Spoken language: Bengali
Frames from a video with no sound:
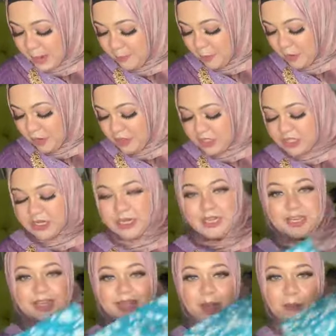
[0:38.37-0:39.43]
তারপরে হচ্ছে
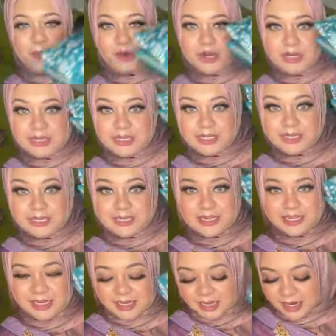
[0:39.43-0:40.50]
কি তারপরে টিল্ট
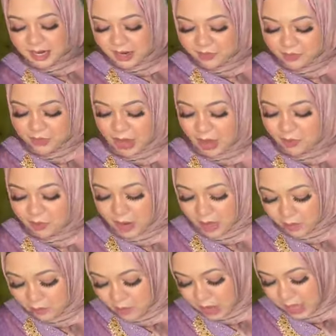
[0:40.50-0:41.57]
কালার ওয়াও
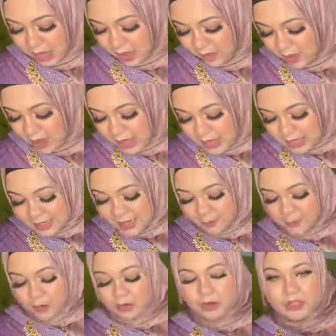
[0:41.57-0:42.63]
ওয়াও ওয়াও
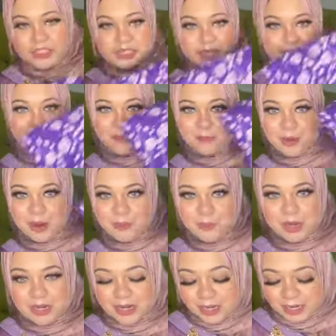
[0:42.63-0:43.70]
তারপরে হচ্ছে কি
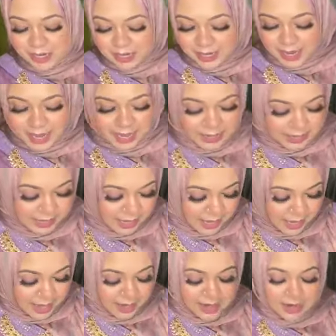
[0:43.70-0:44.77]
পার্পল কালার অ্যান্ড
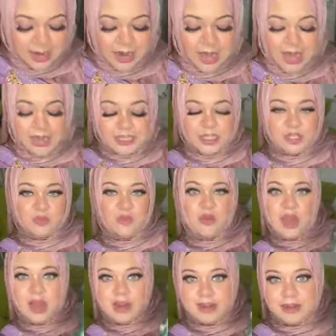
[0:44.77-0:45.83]
দেন লাস্ট
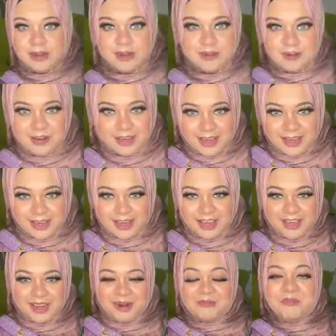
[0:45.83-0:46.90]
ওয়ান
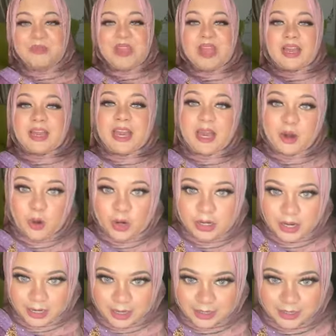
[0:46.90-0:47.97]
গ্রিন কে কোন
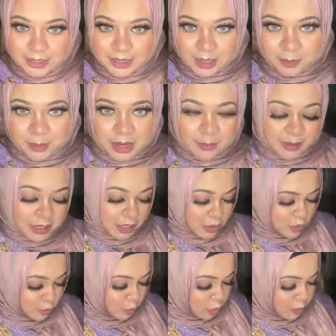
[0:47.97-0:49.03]
কালারটা দেখবেন আমাকে
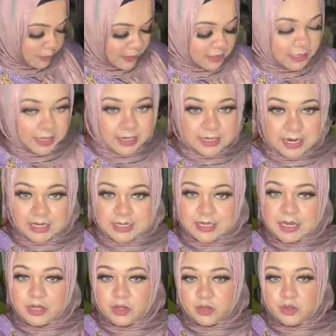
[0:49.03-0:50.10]
একটু বলবেন ঠিক আছে
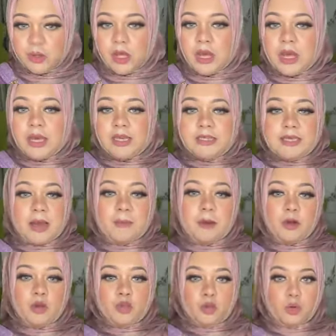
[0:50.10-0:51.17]
আজকে একটু
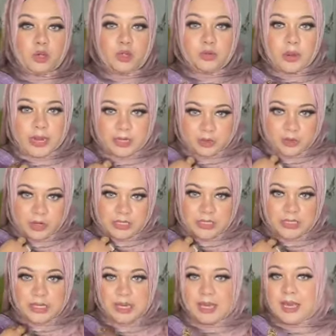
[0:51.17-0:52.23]
হিসাবে নতুনত্ব অ্যাড
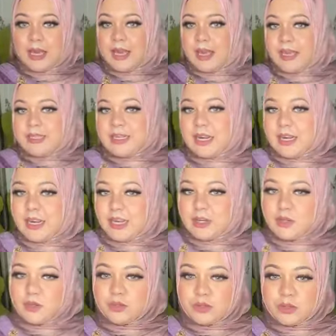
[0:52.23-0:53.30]
করেছি এই জায়গাটা
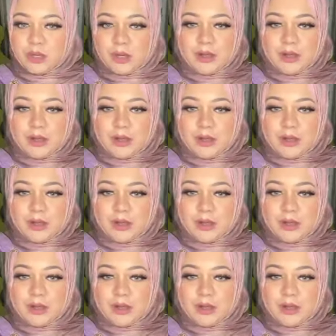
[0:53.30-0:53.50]
একটু